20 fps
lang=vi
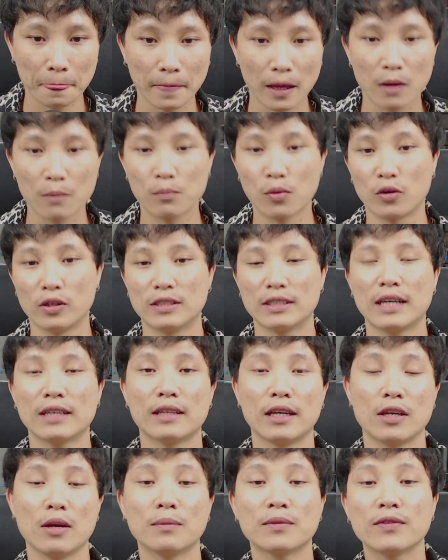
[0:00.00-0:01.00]
rồi sao
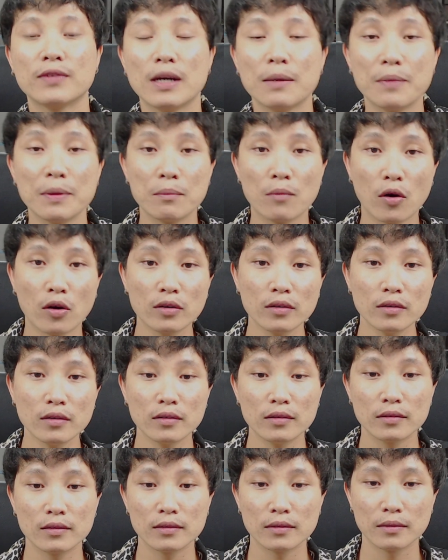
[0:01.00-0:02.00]
tại nhóm thưa vì muốn
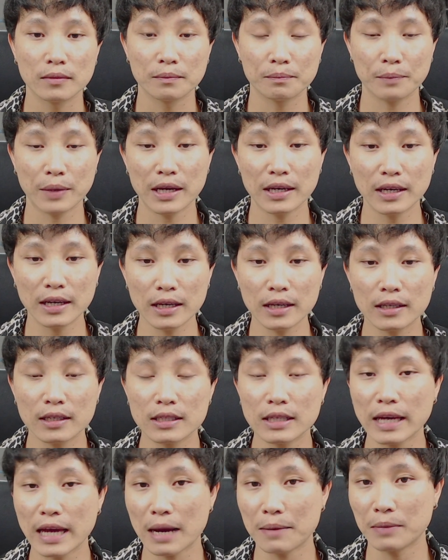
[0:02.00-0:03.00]
bên này cứ
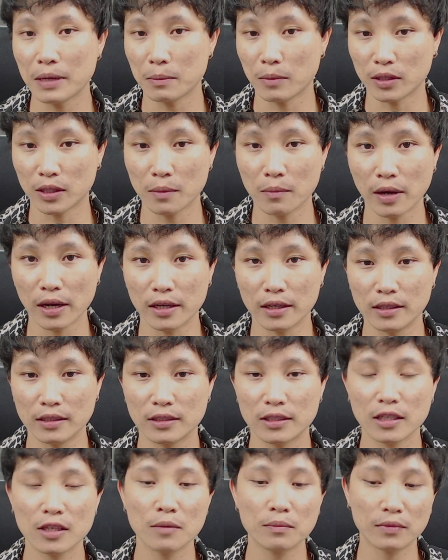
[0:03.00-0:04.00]
cái update mà thay
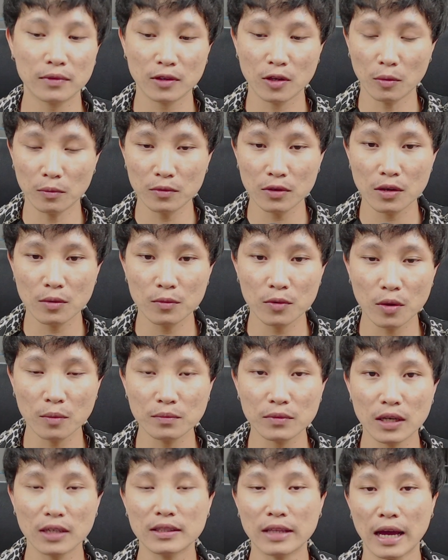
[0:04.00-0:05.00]
chắc nhóm
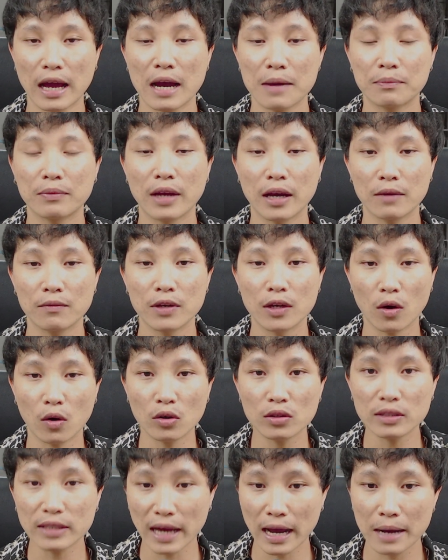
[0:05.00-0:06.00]
tôi tại update video
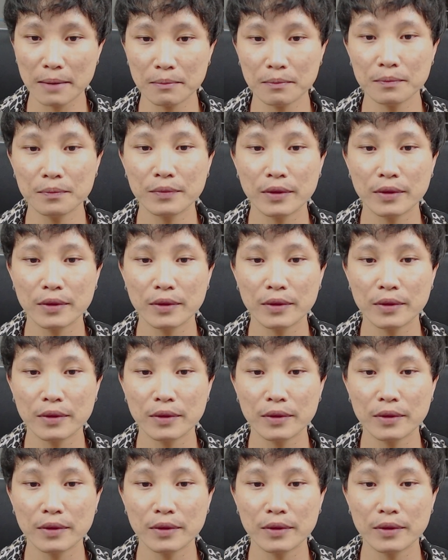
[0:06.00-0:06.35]
tam